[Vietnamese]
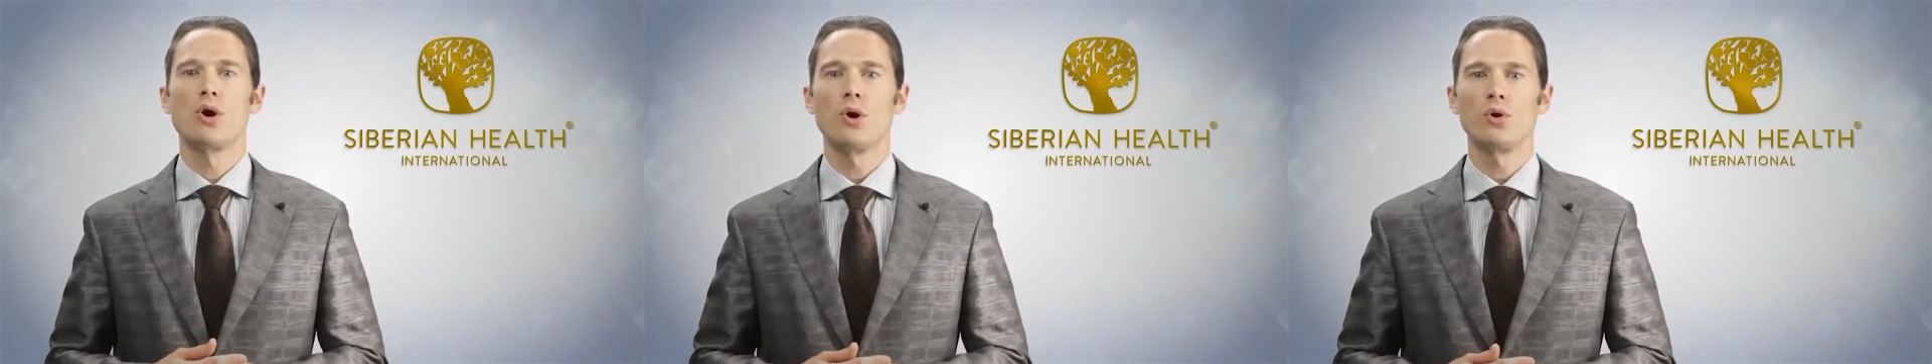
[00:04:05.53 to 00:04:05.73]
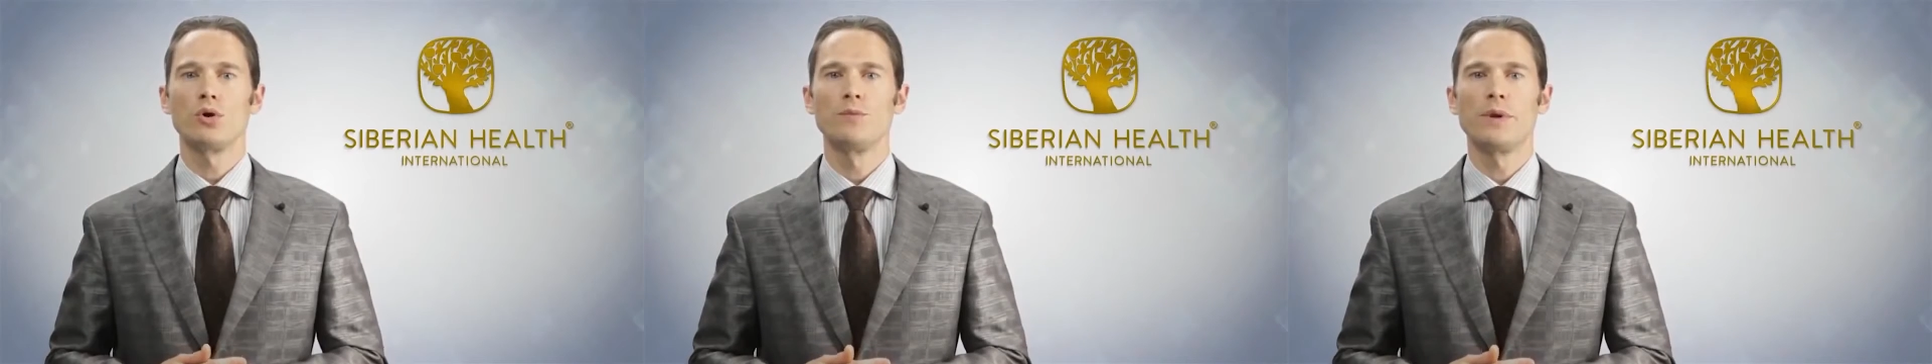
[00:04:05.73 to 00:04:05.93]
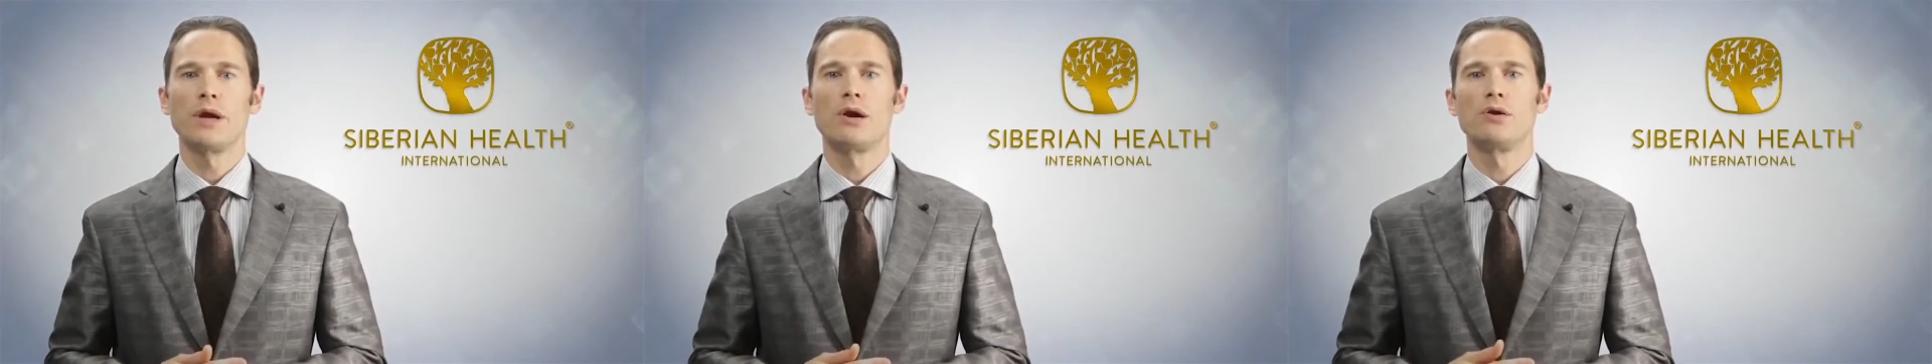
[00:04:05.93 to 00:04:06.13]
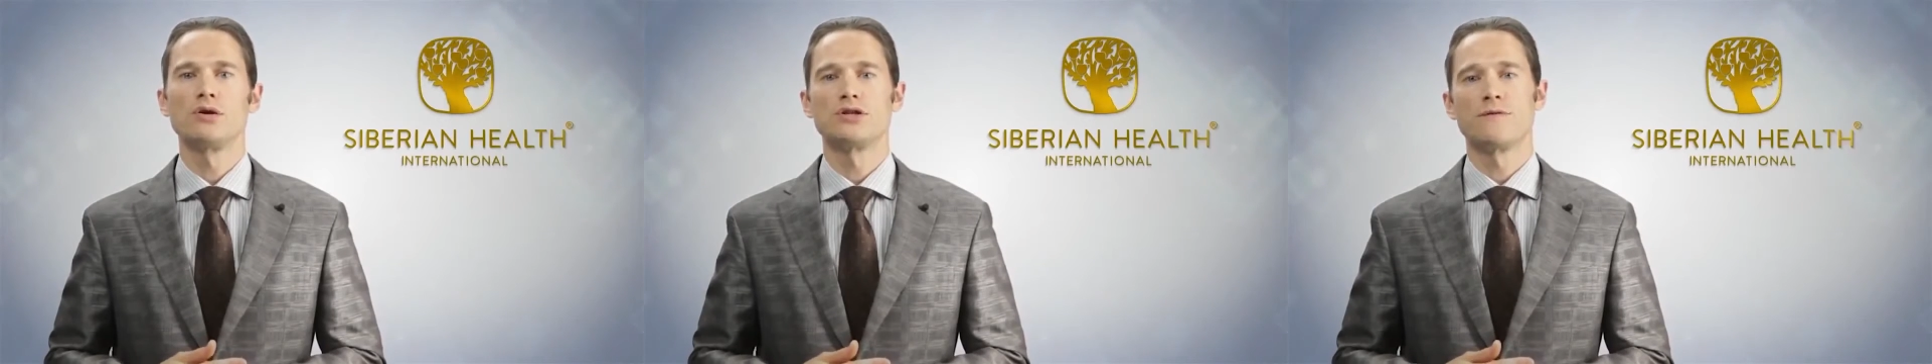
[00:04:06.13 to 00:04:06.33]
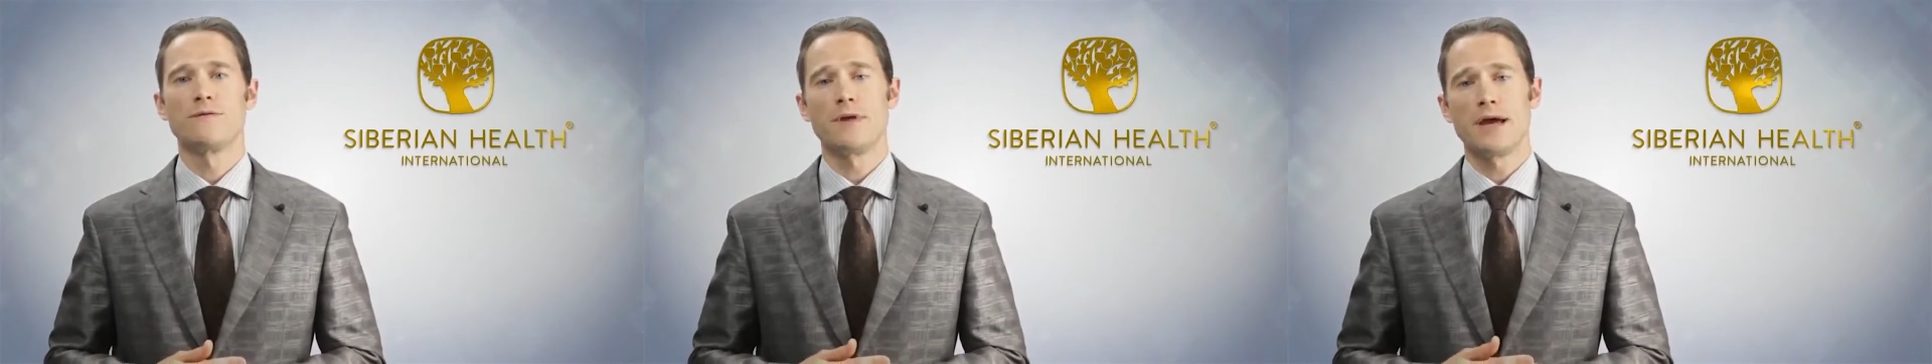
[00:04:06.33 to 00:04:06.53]
được gọi
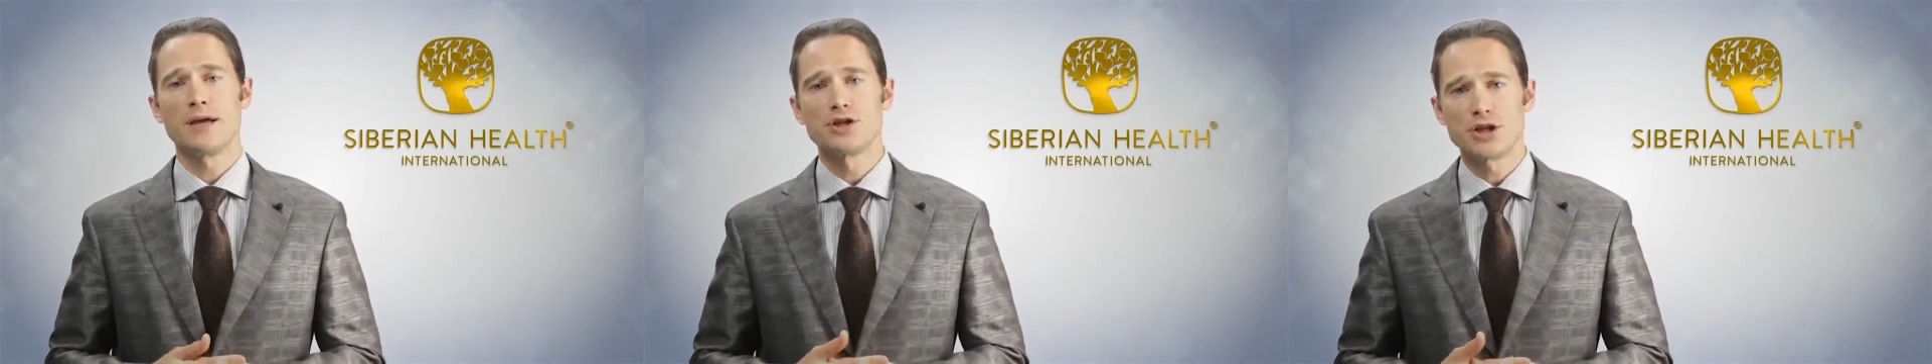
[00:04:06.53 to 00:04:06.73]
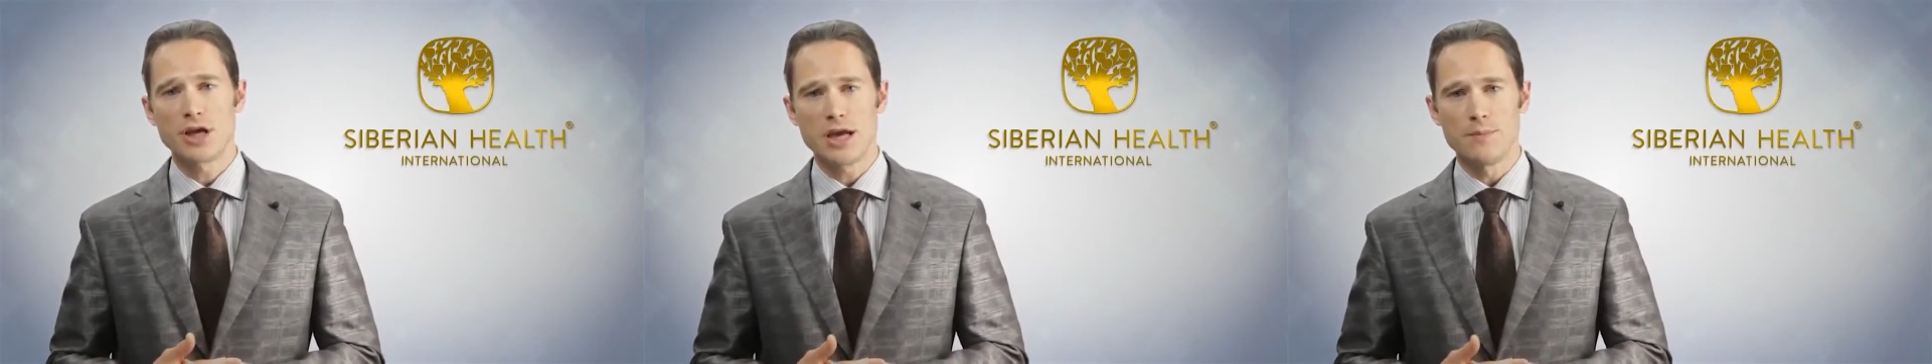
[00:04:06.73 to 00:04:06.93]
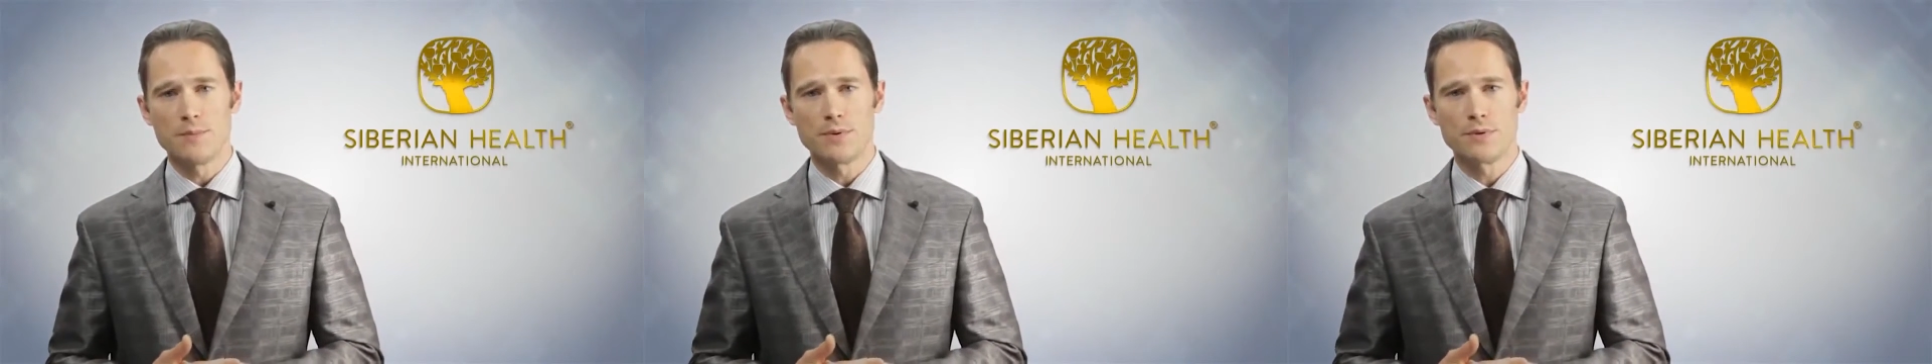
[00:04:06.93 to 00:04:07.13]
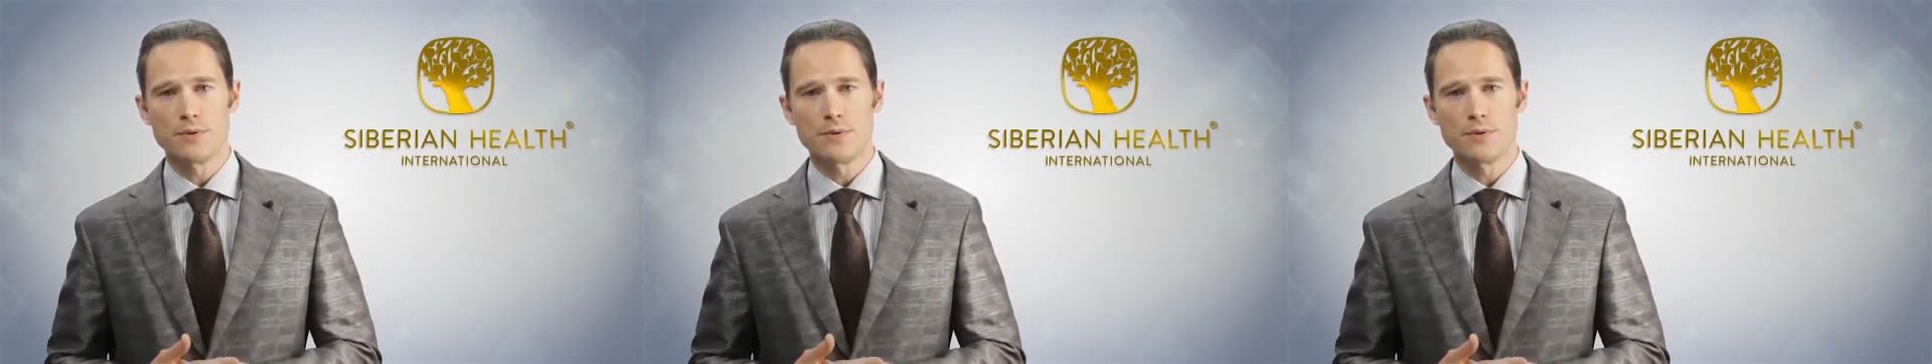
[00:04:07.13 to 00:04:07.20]
với tên như vậy